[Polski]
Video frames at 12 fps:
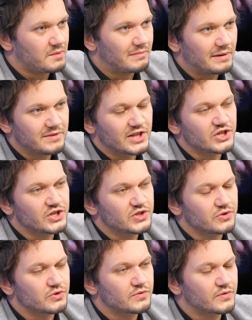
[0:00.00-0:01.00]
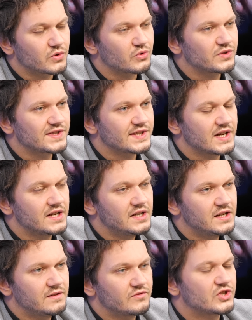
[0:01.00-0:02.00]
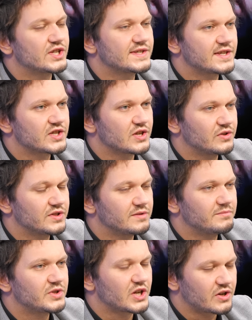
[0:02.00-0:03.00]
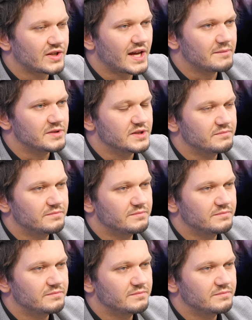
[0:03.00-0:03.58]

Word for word: mam nadzieję, że już wkrótce wszyscy się o tym przekonamy.